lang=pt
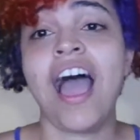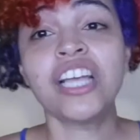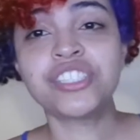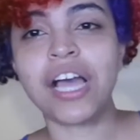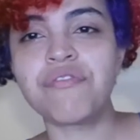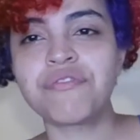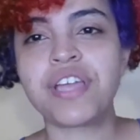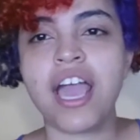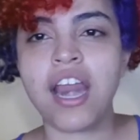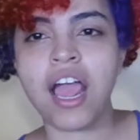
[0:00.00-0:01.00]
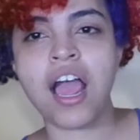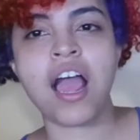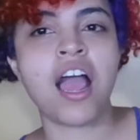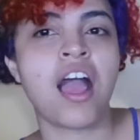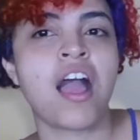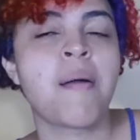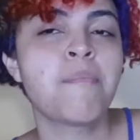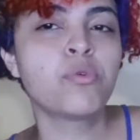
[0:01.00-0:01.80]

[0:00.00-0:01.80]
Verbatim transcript: achavam que era